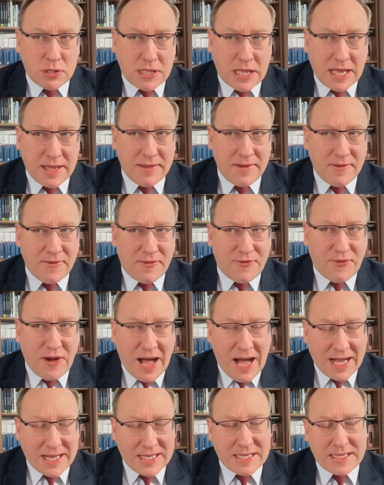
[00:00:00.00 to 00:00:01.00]
ten
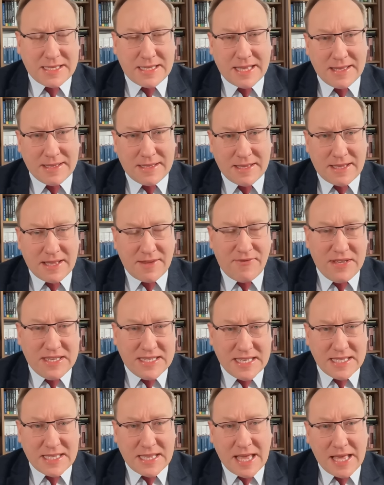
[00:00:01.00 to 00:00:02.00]
fakt, tę te, te, te
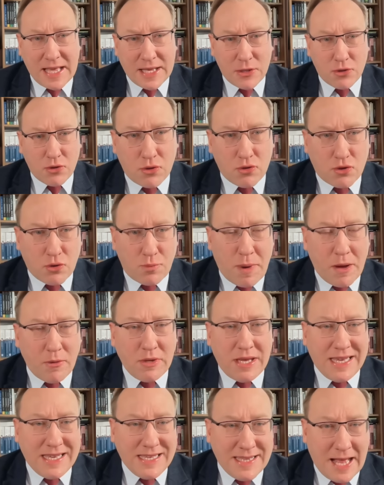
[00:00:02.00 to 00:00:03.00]
wizytę
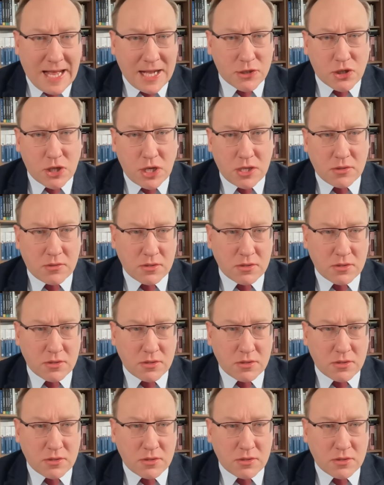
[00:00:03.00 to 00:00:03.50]
zupełnie inaczej.